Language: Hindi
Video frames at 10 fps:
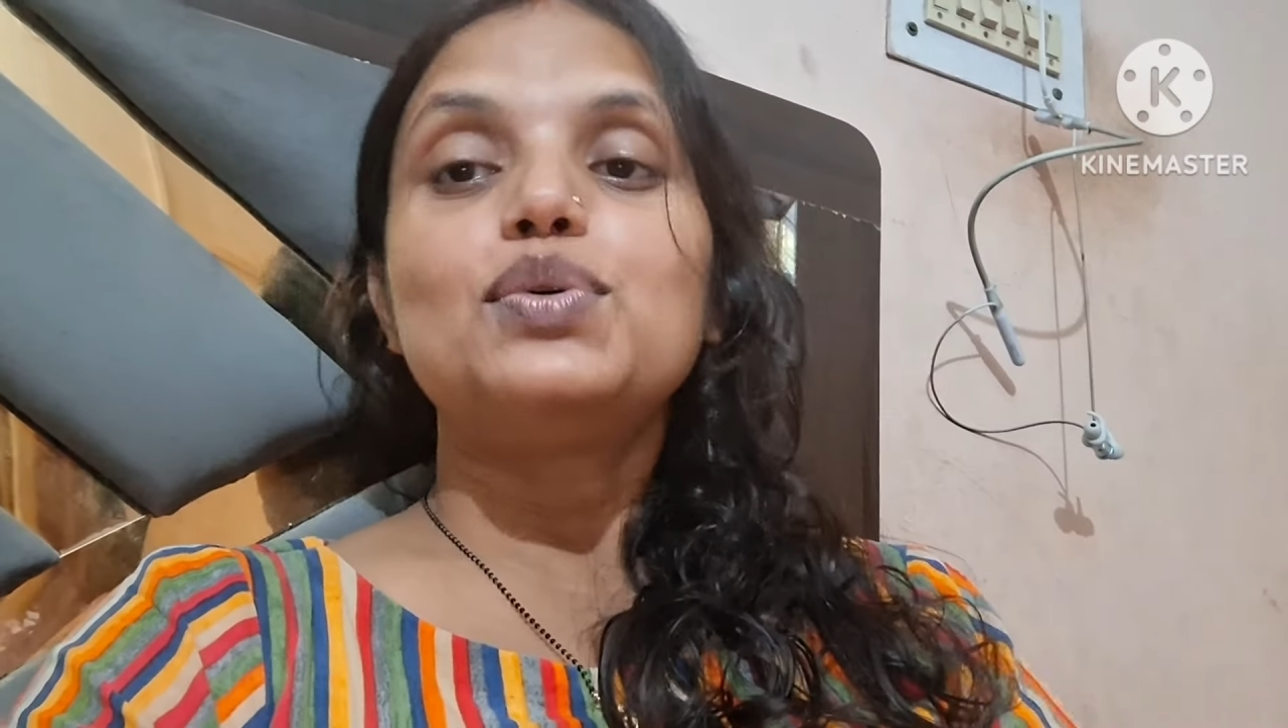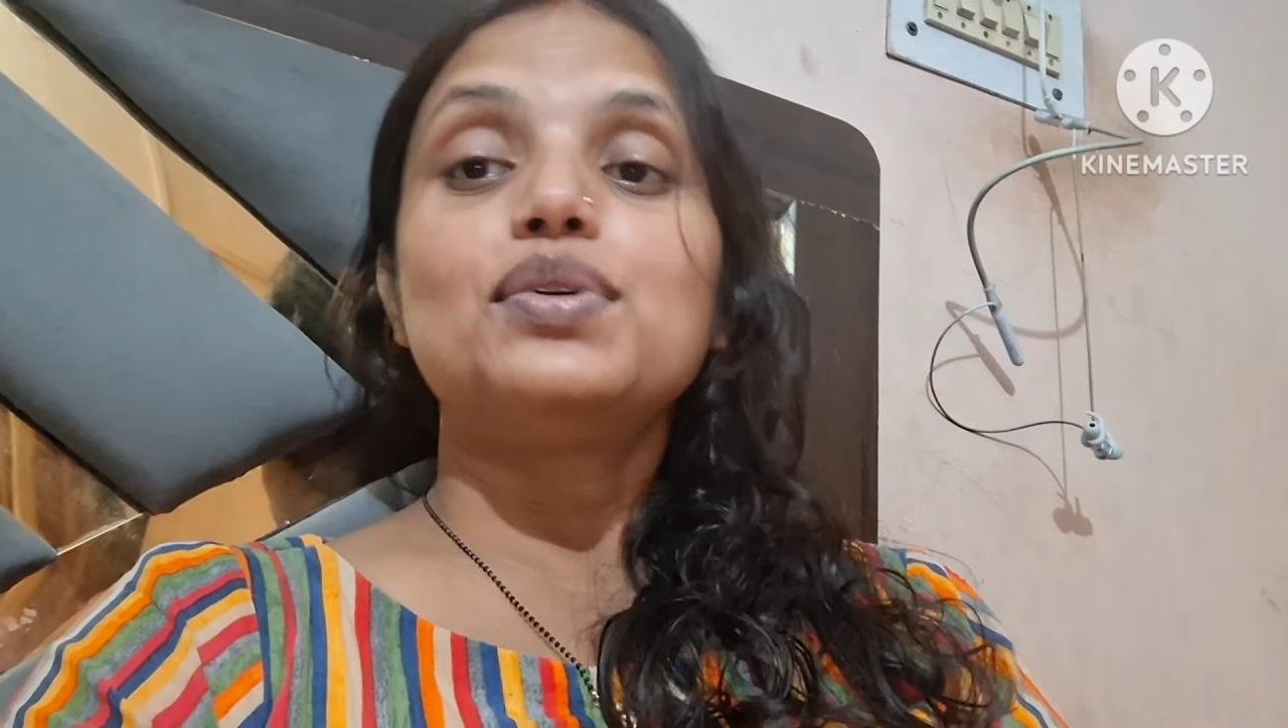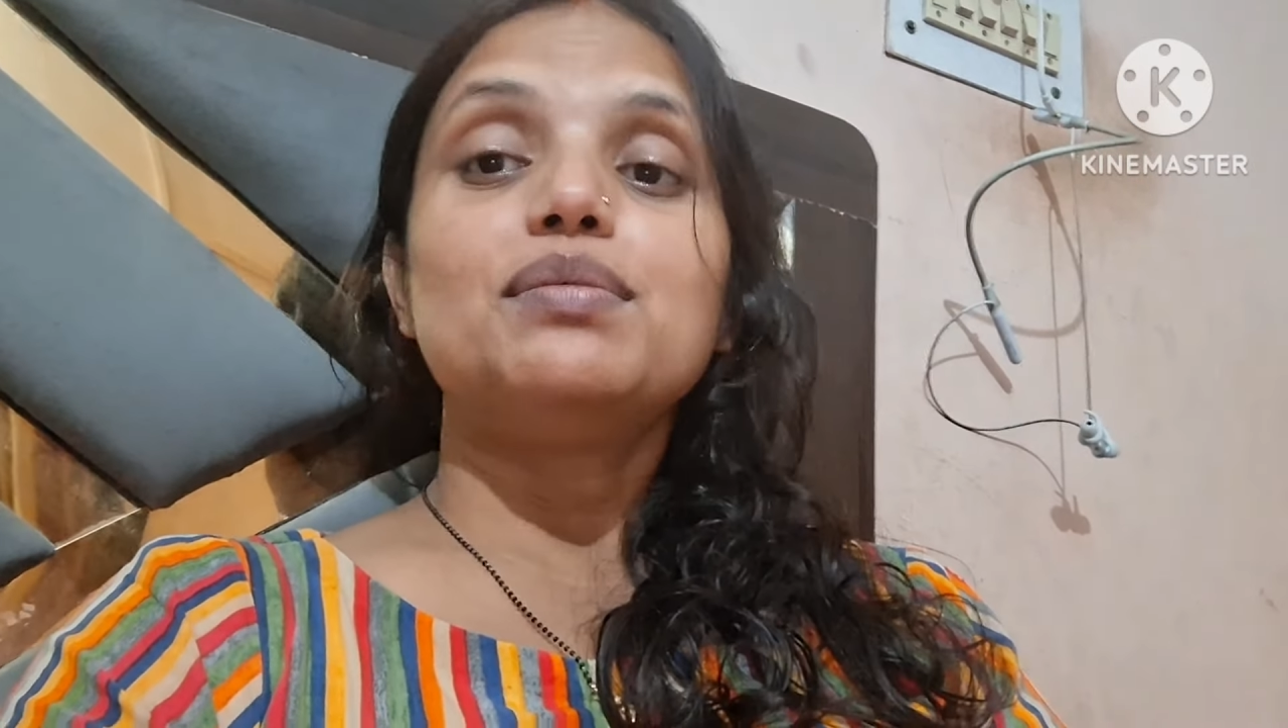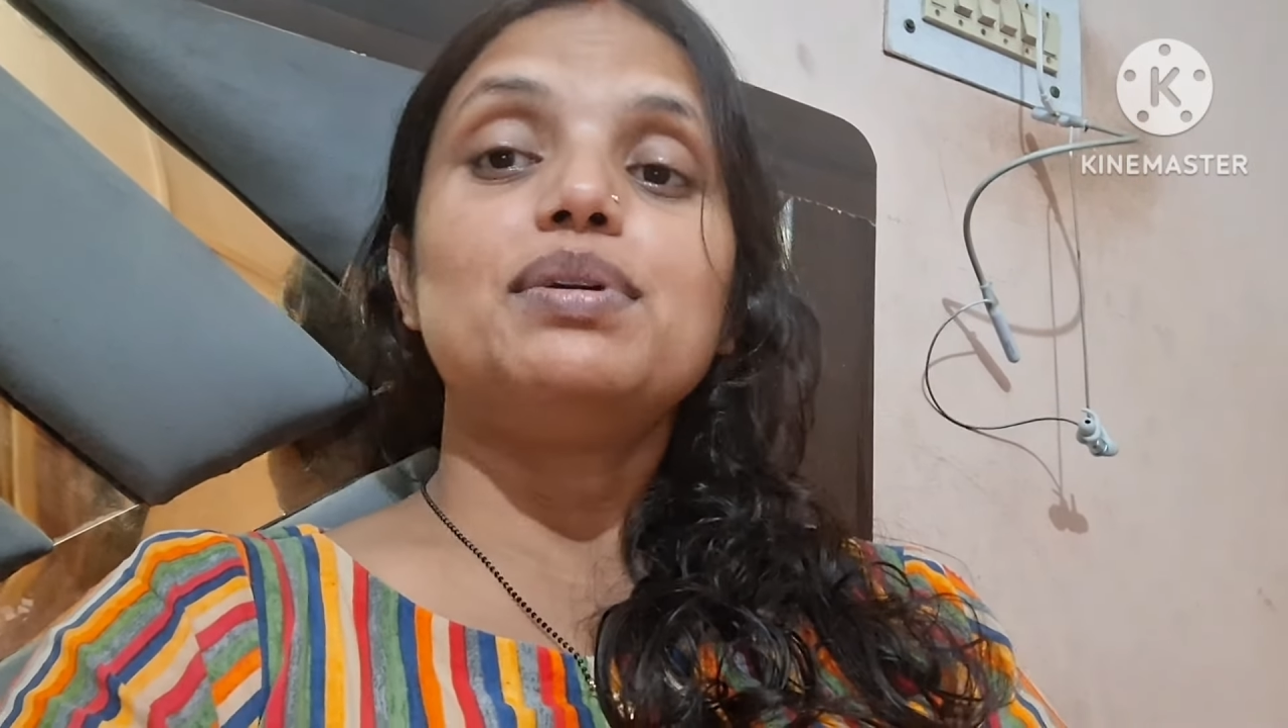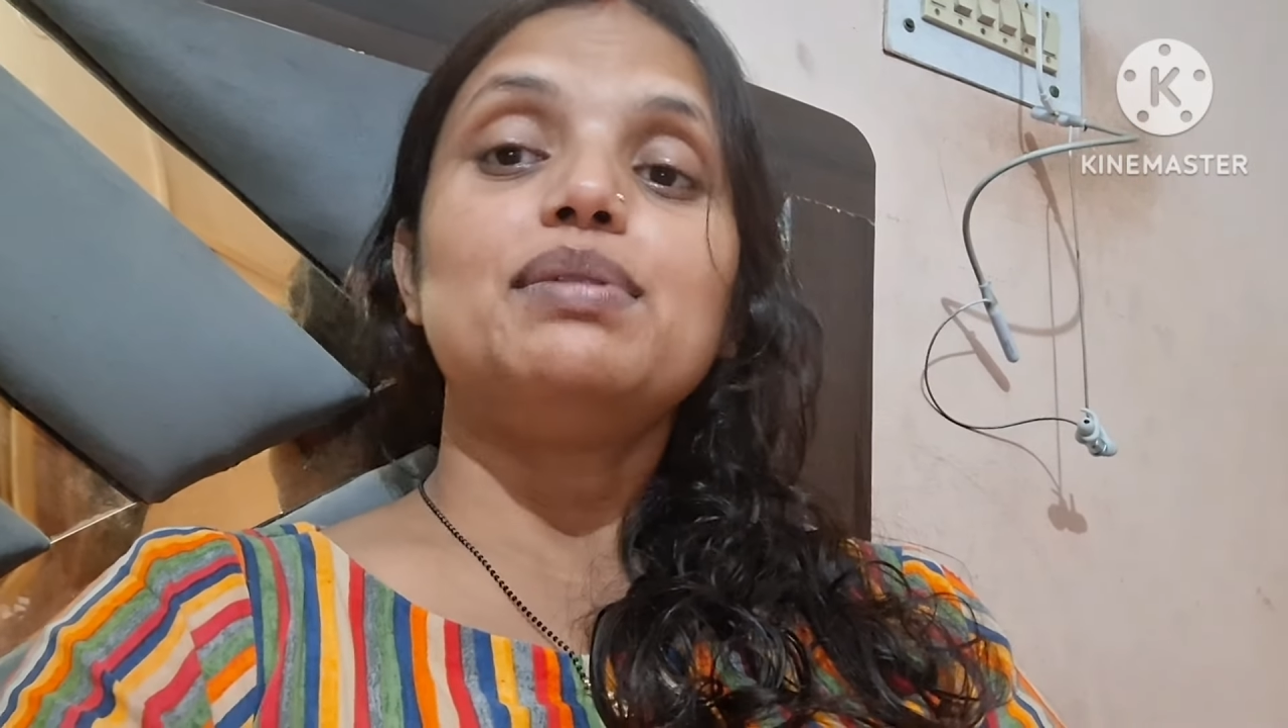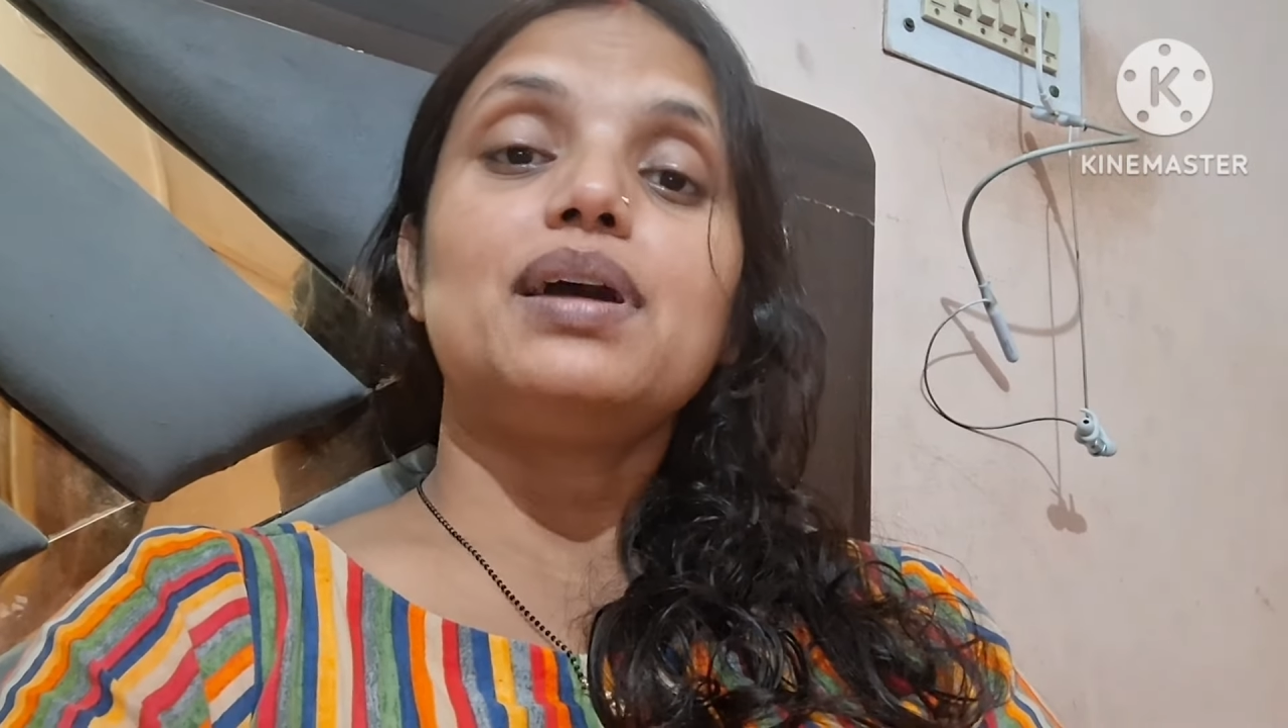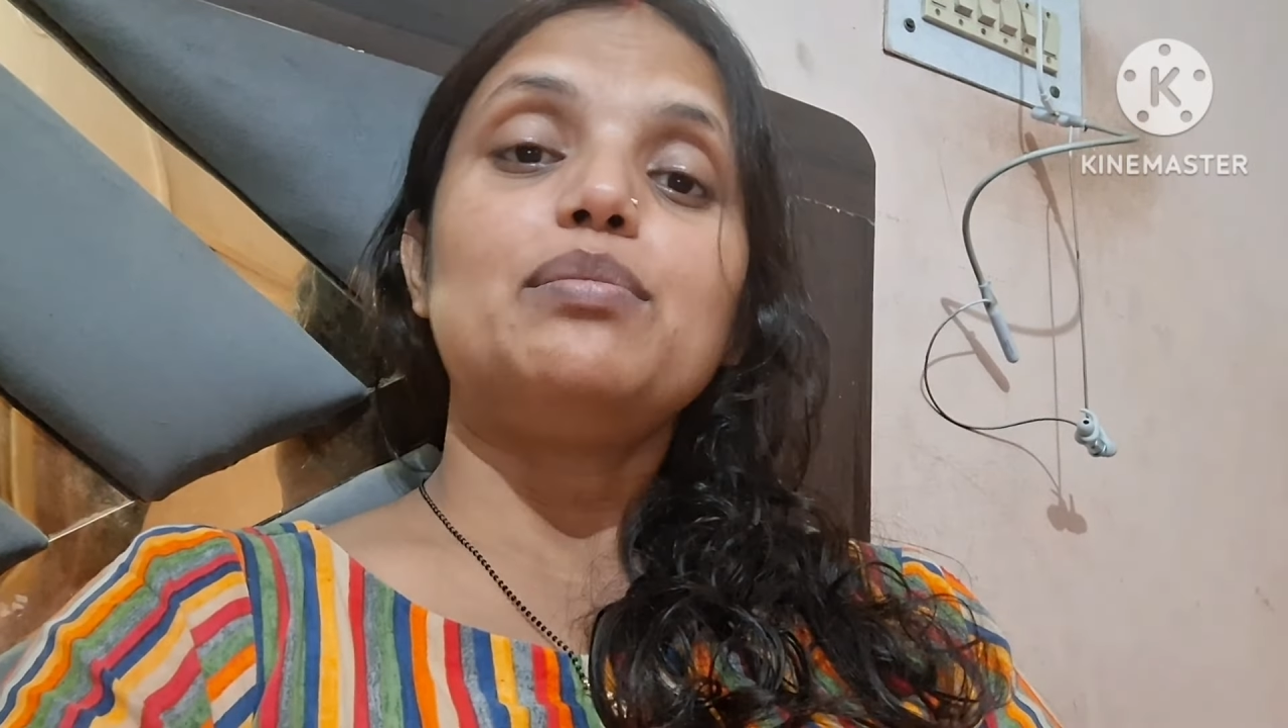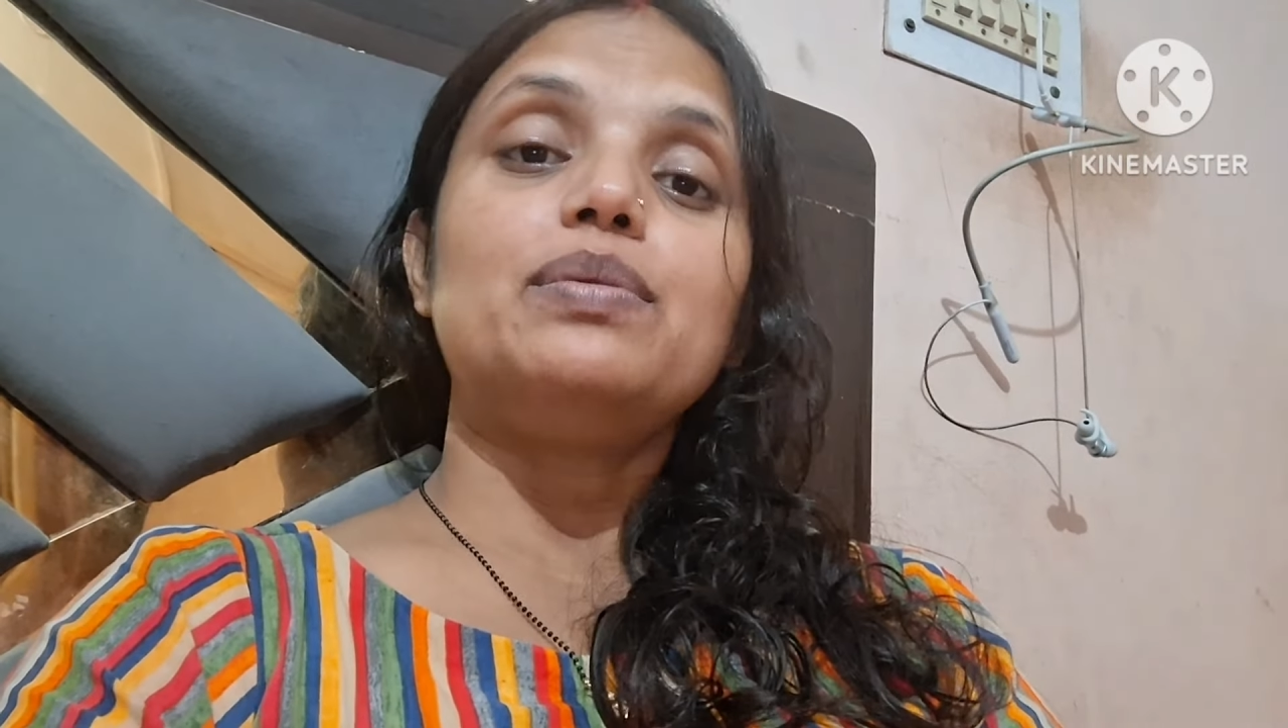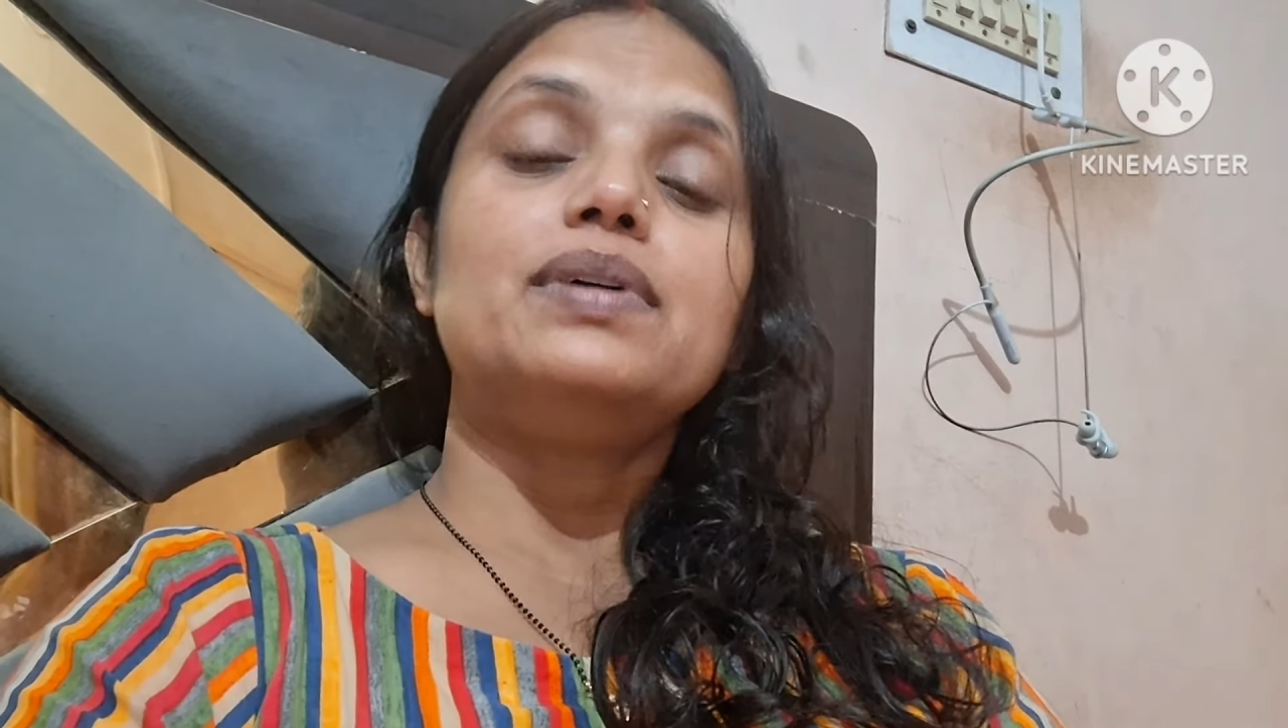कोई भी ना